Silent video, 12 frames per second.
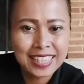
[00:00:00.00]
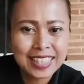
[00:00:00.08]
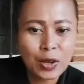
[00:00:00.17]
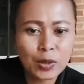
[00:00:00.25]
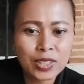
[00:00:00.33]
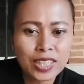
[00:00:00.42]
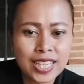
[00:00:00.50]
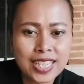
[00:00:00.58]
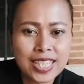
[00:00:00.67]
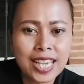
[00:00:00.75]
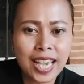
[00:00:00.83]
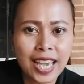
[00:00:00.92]
takut kena
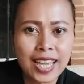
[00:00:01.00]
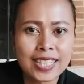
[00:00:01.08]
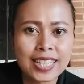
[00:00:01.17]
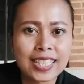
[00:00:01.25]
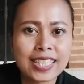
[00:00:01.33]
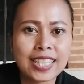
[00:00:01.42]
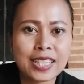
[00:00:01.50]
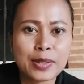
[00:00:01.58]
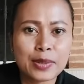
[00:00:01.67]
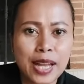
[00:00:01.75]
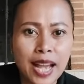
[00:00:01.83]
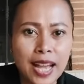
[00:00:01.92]
si air jadinya ya
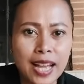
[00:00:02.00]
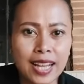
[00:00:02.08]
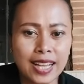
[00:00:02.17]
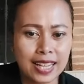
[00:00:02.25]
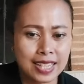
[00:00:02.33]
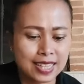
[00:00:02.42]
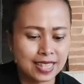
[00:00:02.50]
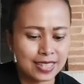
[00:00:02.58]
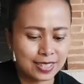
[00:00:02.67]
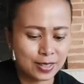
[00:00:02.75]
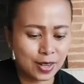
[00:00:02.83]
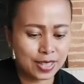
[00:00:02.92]
udah
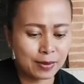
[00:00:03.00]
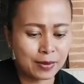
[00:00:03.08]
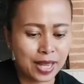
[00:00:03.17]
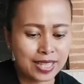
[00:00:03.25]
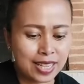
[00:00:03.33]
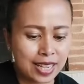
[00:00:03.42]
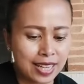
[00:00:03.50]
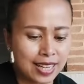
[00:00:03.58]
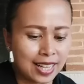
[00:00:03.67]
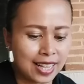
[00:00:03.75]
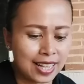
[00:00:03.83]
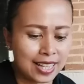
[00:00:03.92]
soalnya biasa
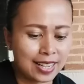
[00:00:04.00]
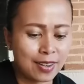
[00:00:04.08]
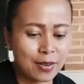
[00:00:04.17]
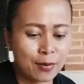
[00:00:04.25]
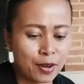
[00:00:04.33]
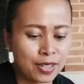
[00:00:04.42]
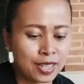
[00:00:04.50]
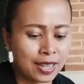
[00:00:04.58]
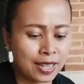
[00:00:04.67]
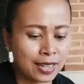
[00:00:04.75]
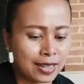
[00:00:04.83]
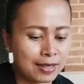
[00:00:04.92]
lah ngobrolnya
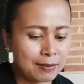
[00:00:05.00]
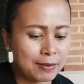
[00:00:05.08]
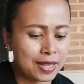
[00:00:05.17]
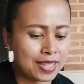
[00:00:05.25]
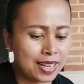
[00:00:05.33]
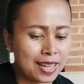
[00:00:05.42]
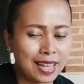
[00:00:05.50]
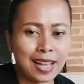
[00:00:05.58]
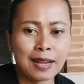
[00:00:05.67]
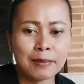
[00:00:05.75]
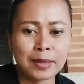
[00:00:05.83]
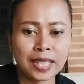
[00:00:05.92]
masalah
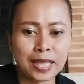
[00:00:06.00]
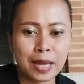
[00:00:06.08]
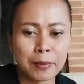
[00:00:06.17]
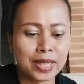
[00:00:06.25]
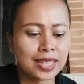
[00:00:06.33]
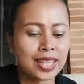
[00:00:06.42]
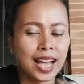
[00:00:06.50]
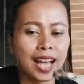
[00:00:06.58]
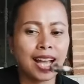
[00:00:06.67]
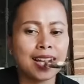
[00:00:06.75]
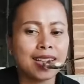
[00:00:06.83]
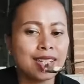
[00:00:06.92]
berita-berita
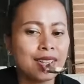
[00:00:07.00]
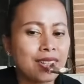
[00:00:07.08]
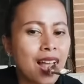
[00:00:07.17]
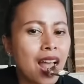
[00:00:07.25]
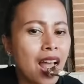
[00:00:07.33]
iya,